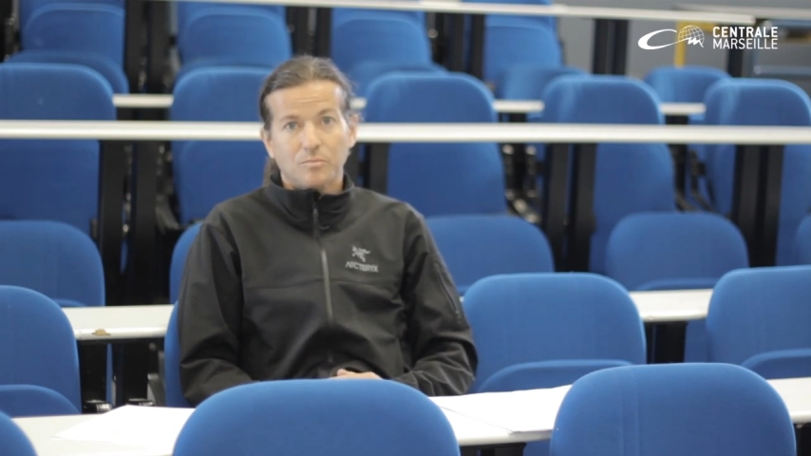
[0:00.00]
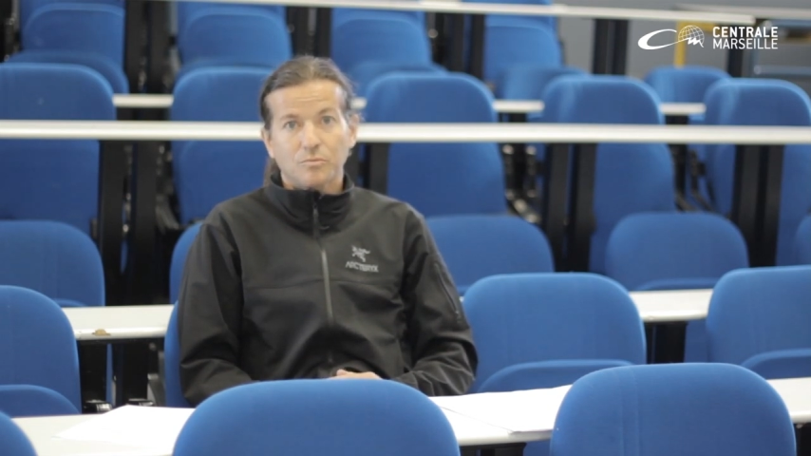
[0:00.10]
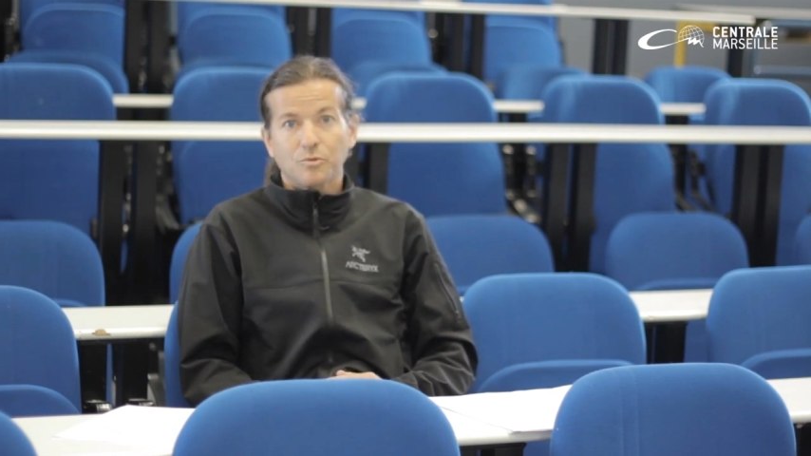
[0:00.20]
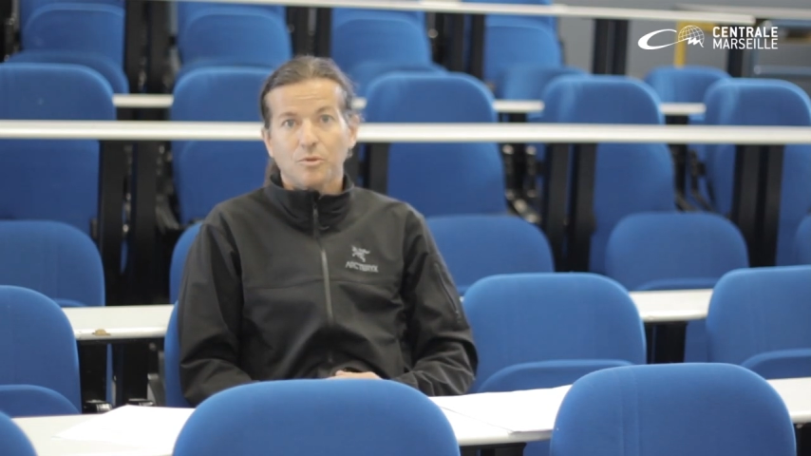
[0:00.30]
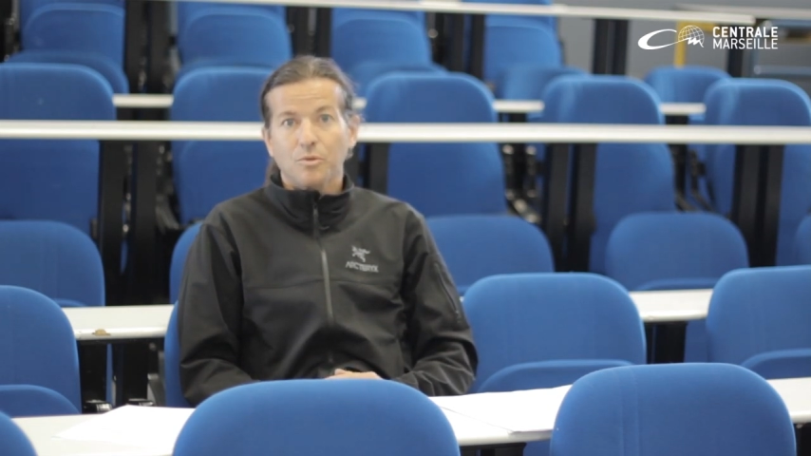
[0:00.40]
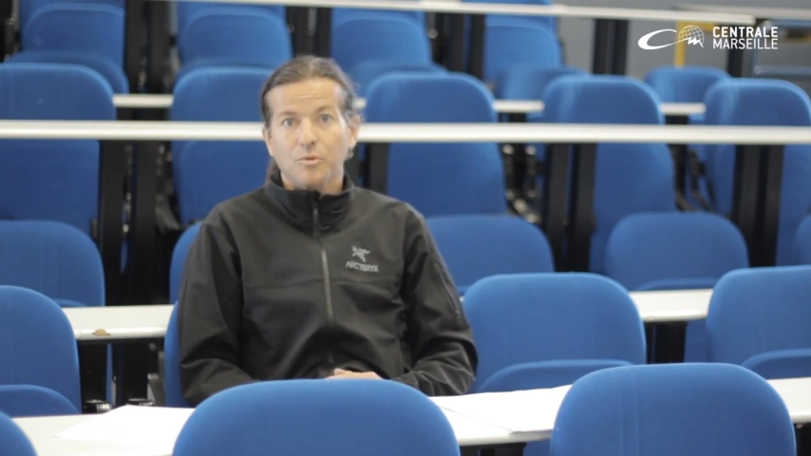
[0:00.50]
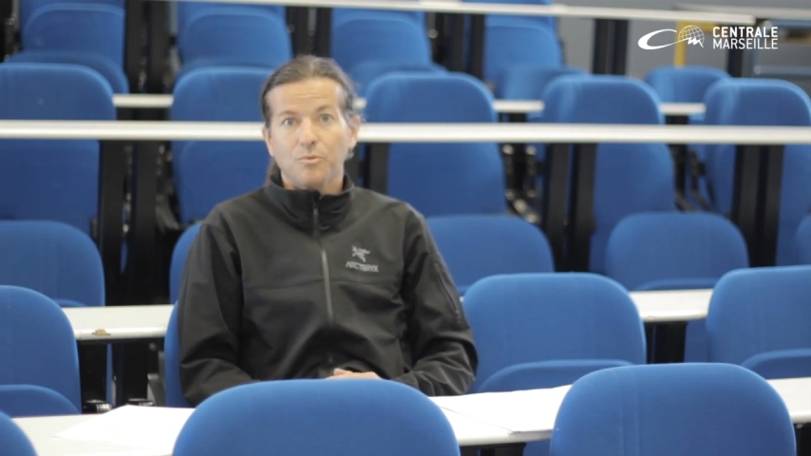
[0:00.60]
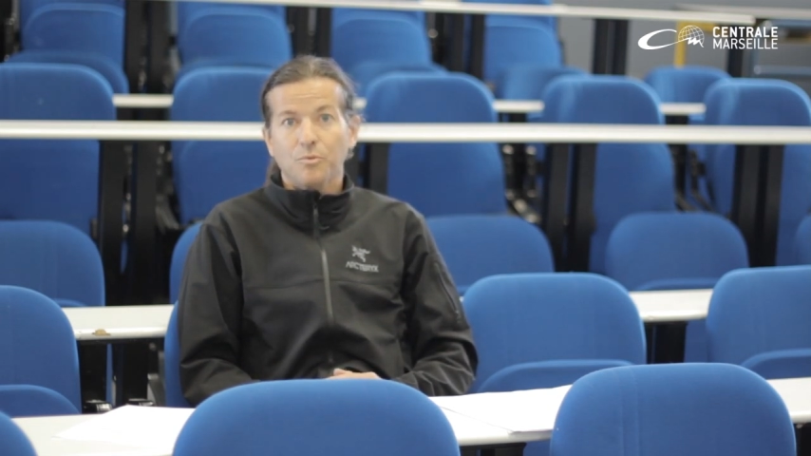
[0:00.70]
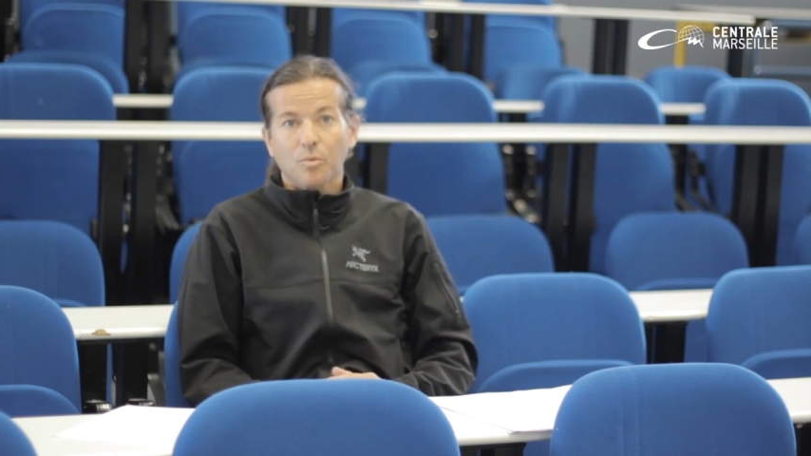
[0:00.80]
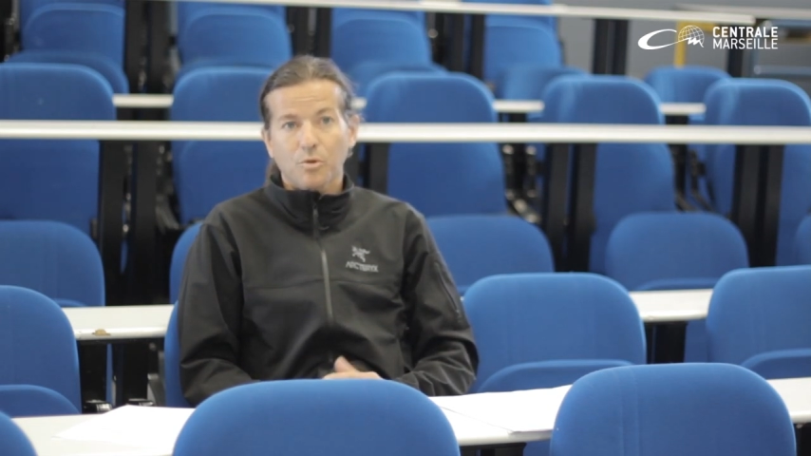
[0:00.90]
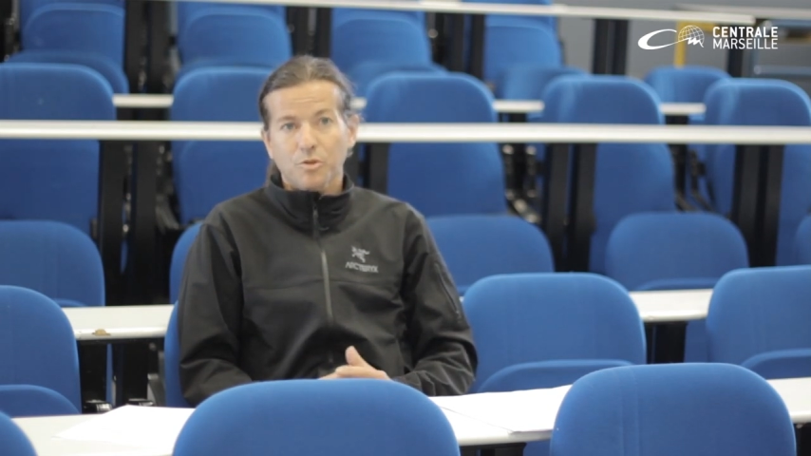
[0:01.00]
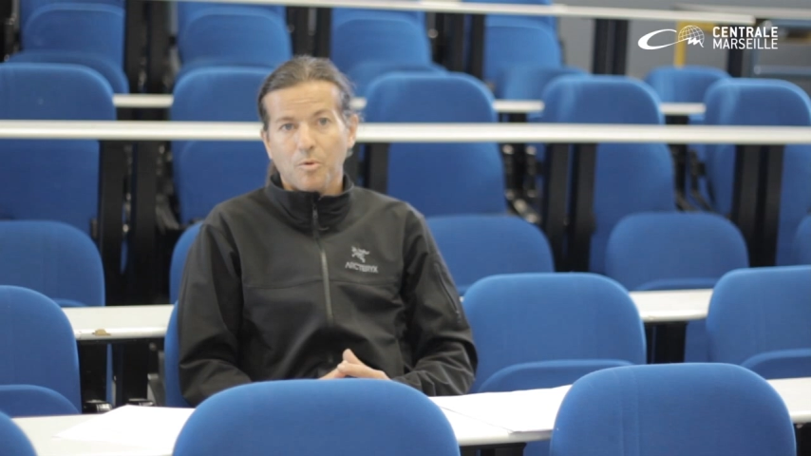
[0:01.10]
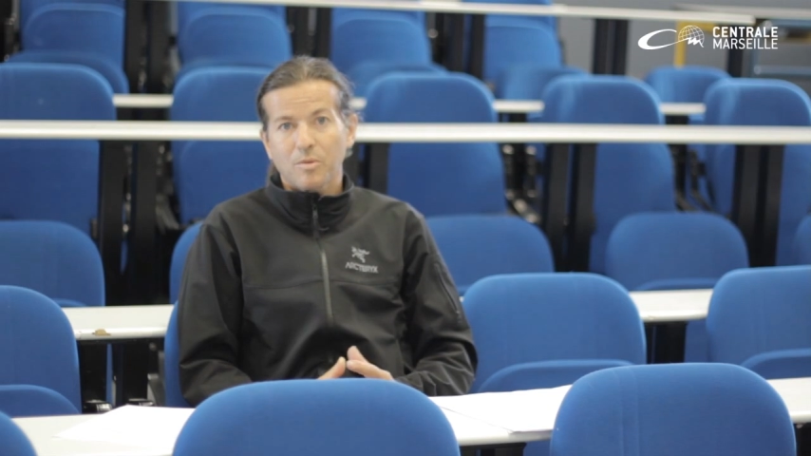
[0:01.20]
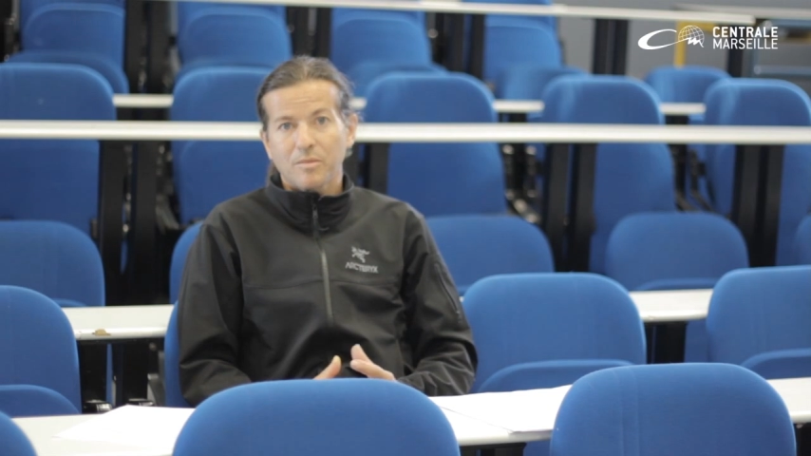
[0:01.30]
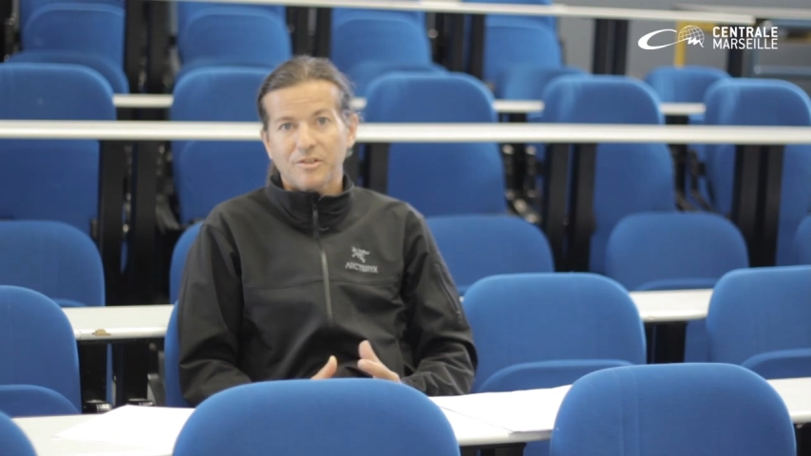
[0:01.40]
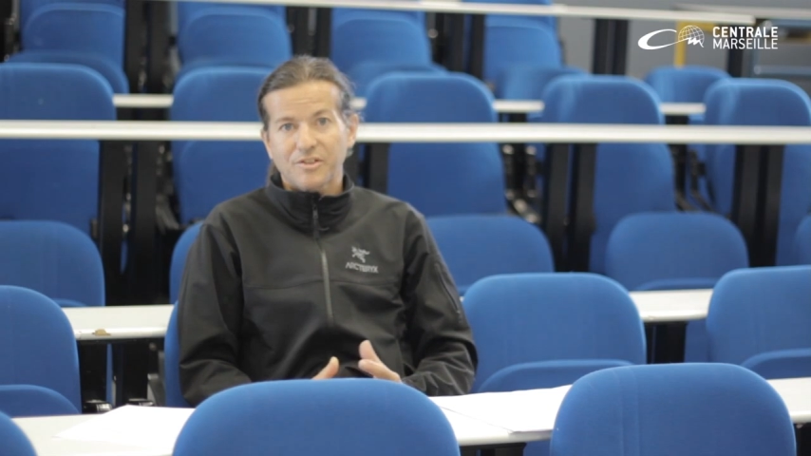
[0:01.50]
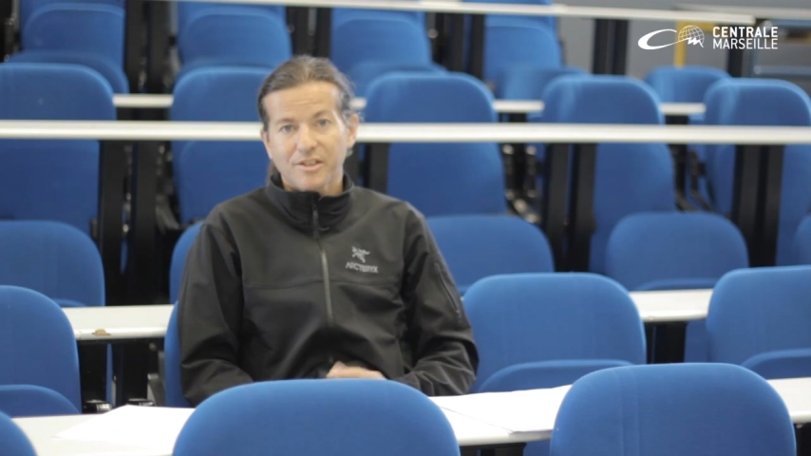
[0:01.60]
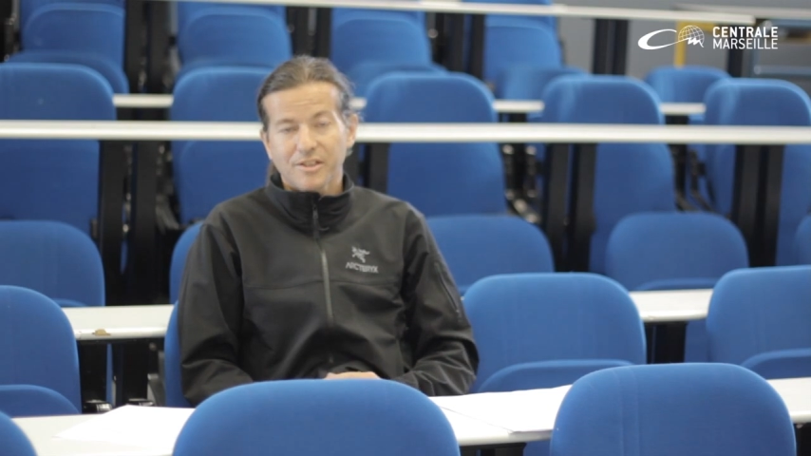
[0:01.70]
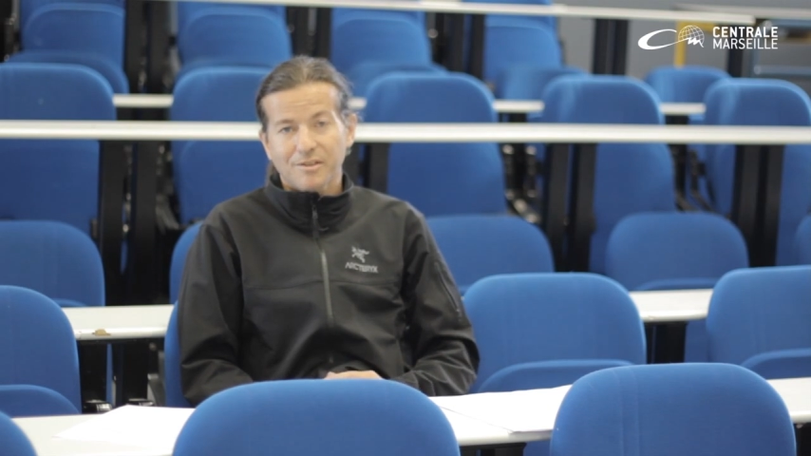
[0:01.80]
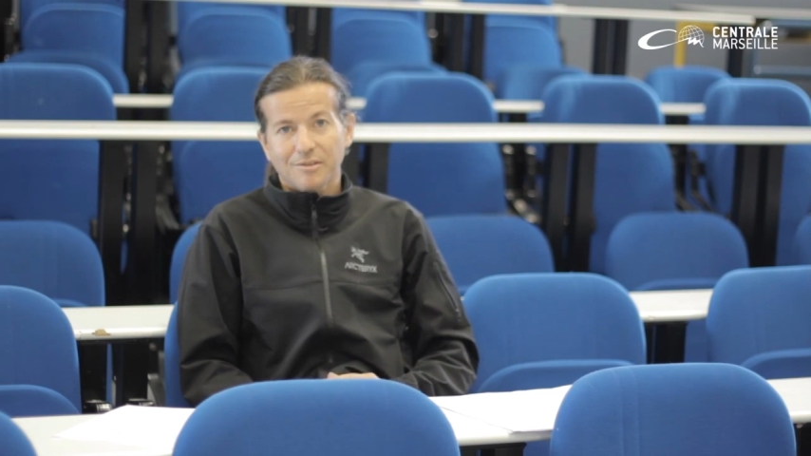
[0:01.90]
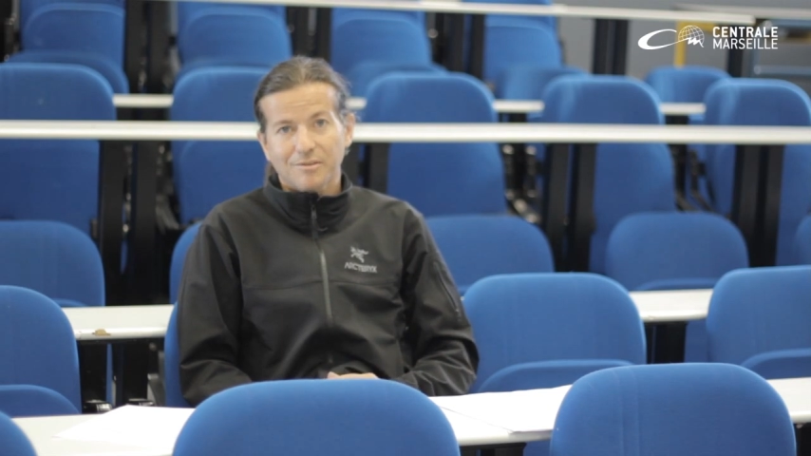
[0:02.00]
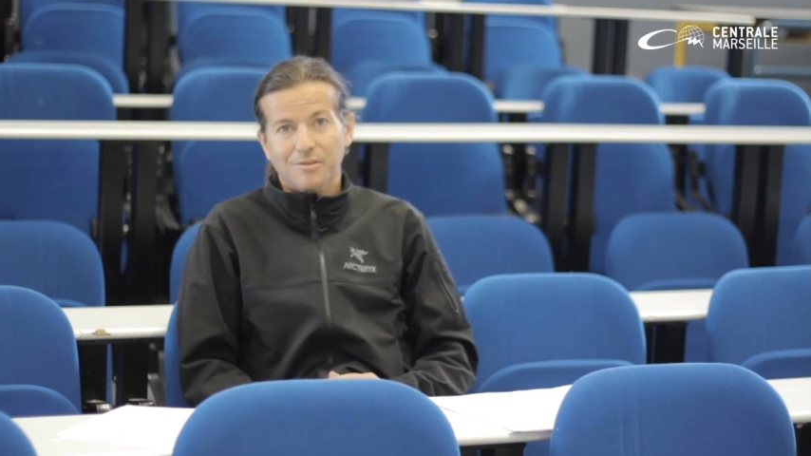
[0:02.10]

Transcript: de nombreuses problématiques